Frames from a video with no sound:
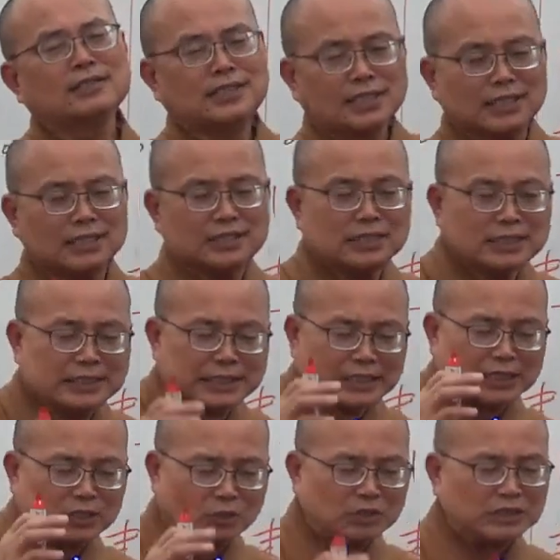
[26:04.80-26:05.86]
这个这
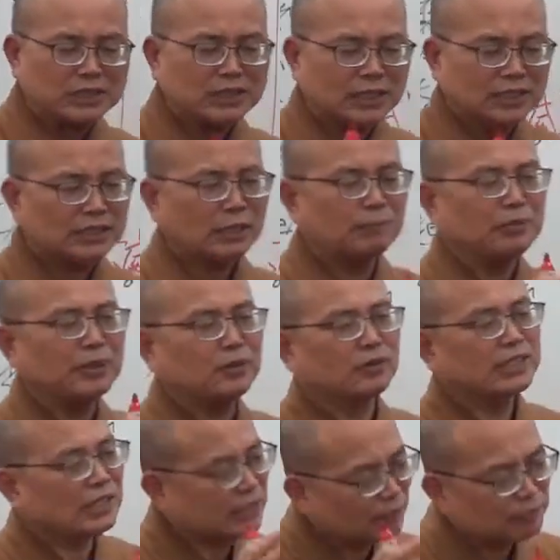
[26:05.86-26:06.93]
个东西很像苹
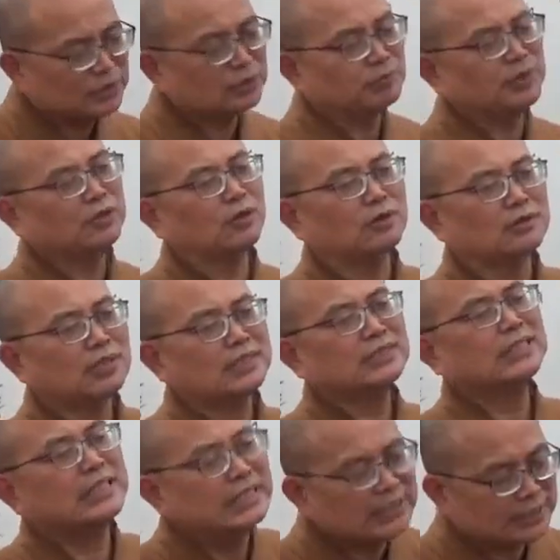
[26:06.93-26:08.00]
果，但它不是苹果，它
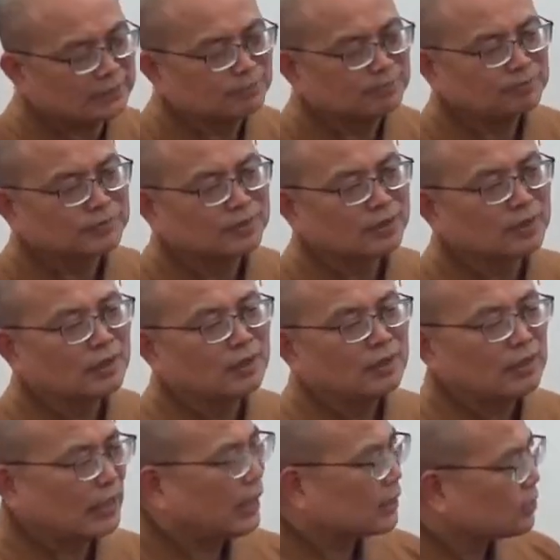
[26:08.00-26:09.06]
是离子，
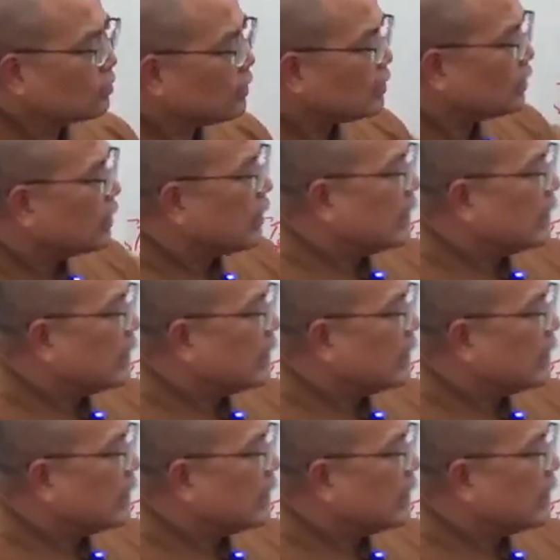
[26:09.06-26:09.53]
啊，所以